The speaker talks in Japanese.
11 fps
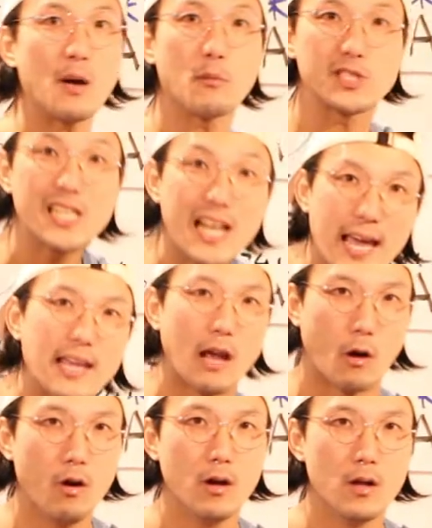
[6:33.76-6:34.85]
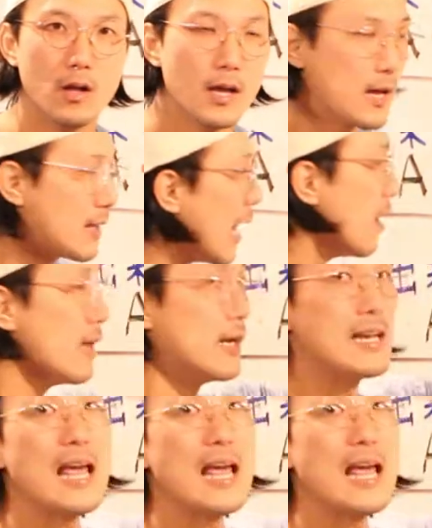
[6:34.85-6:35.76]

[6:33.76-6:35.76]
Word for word: かもしれへんやろな